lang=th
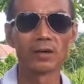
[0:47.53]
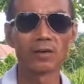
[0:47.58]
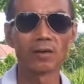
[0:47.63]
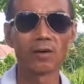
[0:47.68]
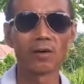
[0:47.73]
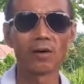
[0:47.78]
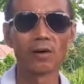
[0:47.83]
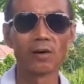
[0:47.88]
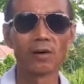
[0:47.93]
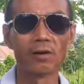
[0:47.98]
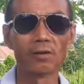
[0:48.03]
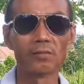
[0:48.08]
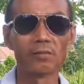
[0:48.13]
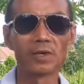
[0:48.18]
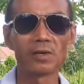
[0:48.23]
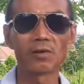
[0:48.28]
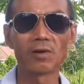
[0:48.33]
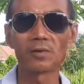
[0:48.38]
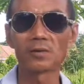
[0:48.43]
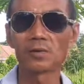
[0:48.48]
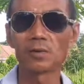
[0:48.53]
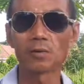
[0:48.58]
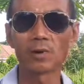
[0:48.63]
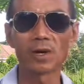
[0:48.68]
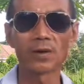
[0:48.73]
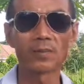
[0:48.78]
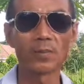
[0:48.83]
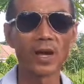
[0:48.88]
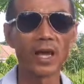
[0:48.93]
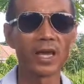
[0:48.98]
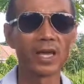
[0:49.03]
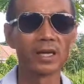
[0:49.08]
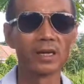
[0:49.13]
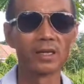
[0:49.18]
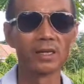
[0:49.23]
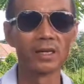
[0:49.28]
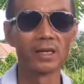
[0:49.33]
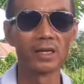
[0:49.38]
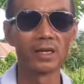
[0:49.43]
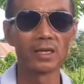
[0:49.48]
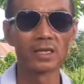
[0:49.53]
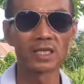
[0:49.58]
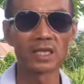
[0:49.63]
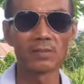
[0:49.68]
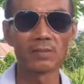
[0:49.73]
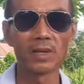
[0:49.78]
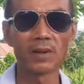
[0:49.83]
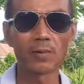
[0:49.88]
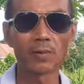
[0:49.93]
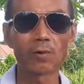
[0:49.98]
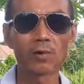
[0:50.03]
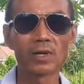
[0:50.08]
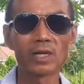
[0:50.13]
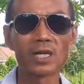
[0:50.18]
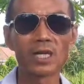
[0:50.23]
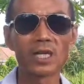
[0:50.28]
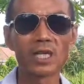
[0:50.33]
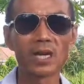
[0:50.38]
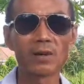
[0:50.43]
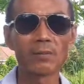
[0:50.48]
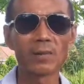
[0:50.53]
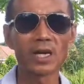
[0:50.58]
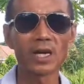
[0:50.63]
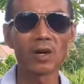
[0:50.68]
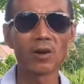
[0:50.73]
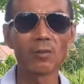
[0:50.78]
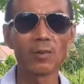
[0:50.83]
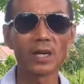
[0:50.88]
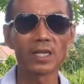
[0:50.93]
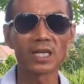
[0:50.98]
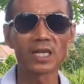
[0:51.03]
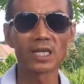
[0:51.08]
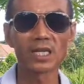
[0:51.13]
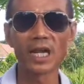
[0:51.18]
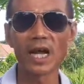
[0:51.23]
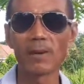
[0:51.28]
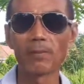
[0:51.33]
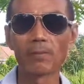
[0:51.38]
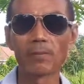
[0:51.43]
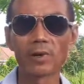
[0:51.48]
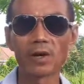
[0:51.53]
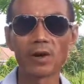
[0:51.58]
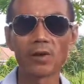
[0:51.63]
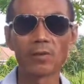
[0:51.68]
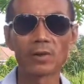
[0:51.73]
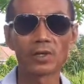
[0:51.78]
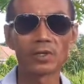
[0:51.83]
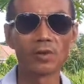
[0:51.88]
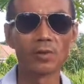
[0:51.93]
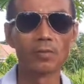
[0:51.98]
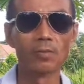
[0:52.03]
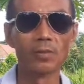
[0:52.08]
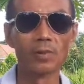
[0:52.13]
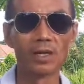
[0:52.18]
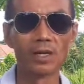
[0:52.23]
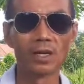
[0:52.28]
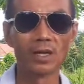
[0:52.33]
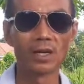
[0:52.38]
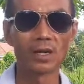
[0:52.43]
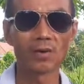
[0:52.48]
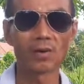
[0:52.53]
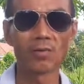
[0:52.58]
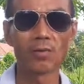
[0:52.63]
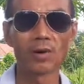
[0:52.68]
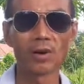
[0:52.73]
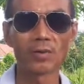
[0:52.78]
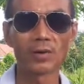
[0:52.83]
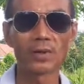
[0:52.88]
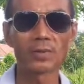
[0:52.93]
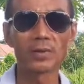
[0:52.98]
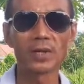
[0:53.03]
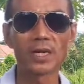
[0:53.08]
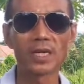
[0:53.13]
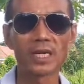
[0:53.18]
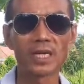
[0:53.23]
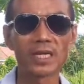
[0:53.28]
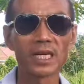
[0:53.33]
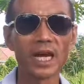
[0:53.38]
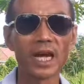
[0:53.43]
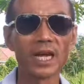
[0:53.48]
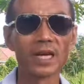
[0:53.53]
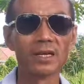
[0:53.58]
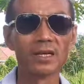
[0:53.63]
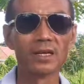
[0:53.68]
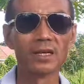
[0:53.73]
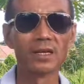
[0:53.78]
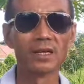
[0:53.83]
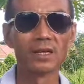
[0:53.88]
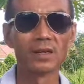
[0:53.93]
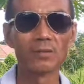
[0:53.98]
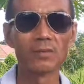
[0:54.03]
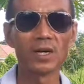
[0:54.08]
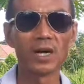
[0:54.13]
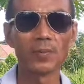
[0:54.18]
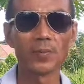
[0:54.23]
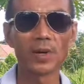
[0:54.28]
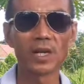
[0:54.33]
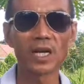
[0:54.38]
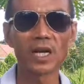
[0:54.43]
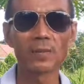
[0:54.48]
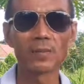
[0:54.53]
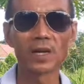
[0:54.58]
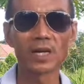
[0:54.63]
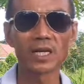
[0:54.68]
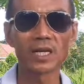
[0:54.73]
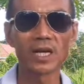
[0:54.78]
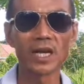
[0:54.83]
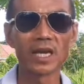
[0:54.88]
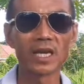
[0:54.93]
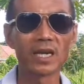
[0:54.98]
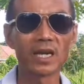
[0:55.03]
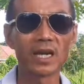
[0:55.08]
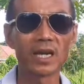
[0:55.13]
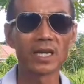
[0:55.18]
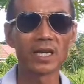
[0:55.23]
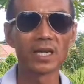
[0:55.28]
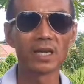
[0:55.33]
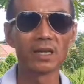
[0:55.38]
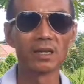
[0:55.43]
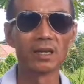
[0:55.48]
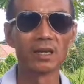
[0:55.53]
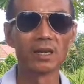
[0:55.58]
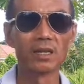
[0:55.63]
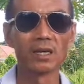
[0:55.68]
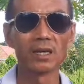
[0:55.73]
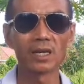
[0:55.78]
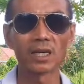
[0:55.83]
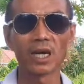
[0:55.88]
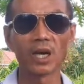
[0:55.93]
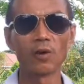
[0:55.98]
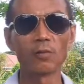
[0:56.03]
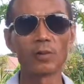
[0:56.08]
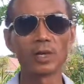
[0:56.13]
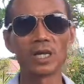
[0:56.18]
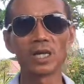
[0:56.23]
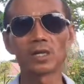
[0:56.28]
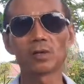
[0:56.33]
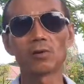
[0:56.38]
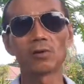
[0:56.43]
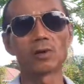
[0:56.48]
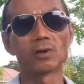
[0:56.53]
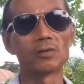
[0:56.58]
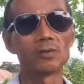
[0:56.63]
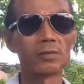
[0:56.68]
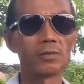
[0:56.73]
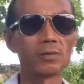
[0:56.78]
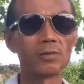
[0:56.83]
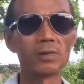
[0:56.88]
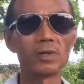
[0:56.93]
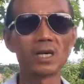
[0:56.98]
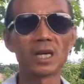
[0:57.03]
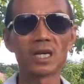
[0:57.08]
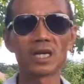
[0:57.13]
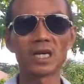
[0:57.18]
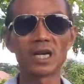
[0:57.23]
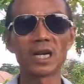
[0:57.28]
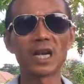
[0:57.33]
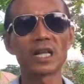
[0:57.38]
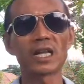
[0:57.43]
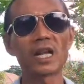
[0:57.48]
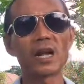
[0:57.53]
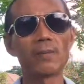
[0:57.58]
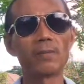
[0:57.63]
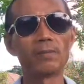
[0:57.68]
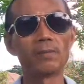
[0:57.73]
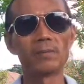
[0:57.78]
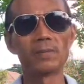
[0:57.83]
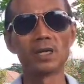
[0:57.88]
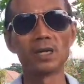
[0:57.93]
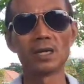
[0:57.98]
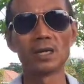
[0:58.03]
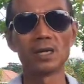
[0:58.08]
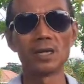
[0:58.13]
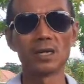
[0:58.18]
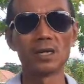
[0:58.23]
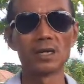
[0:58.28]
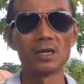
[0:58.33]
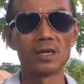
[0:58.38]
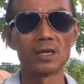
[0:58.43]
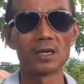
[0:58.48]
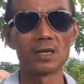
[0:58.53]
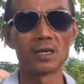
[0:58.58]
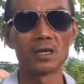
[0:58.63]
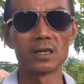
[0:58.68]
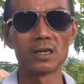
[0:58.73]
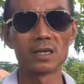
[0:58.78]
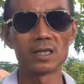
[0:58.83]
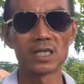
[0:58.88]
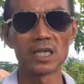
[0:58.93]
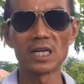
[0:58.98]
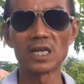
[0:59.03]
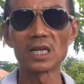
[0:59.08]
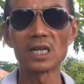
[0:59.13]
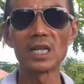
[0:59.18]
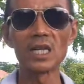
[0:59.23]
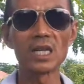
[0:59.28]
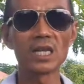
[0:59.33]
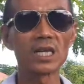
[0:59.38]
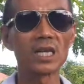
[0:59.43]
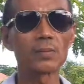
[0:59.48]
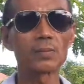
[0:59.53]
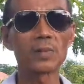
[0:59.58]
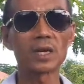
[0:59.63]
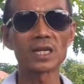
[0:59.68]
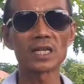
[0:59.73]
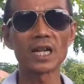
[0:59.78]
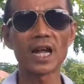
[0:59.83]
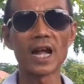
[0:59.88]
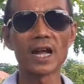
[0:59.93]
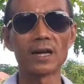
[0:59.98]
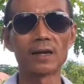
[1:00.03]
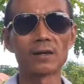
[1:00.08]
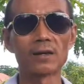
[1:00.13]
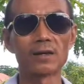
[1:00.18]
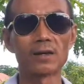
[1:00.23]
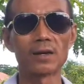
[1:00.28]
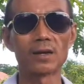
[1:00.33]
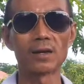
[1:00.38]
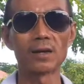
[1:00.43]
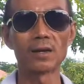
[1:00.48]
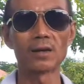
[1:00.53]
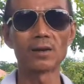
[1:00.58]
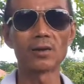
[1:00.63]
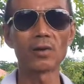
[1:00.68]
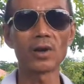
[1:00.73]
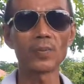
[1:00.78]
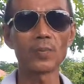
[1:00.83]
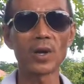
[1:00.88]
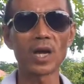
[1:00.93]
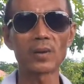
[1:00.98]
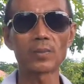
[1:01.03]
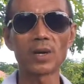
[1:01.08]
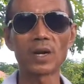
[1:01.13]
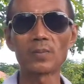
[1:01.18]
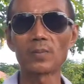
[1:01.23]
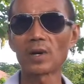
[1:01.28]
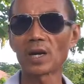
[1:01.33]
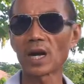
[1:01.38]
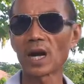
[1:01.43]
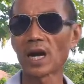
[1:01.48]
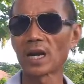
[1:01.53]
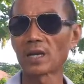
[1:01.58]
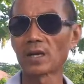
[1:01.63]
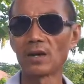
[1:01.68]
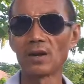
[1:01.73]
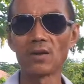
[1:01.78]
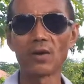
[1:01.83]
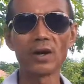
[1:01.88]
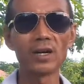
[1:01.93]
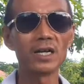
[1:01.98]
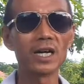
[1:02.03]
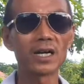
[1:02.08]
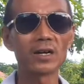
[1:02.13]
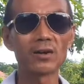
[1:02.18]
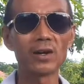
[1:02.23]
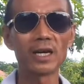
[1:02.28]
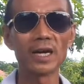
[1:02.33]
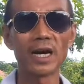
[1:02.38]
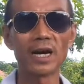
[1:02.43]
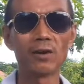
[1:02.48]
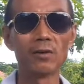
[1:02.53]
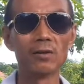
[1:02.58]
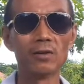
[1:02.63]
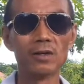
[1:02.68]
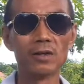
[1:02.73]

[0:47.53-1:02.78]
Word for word: ก็มีความสุขกันไปสำหรับคนที่ยังไม่เข้ามาติดตามเข้ามาชมก็บอกเพื่อนๆนะจ๊ะ เพื่อเป็นกำลังใจให้แก้วมณีโชตเพื่อจะได้ทำสิ่งดีๆคลิปต่างๆร้อยแปดพันประการร้อยเรื่องร้อยราว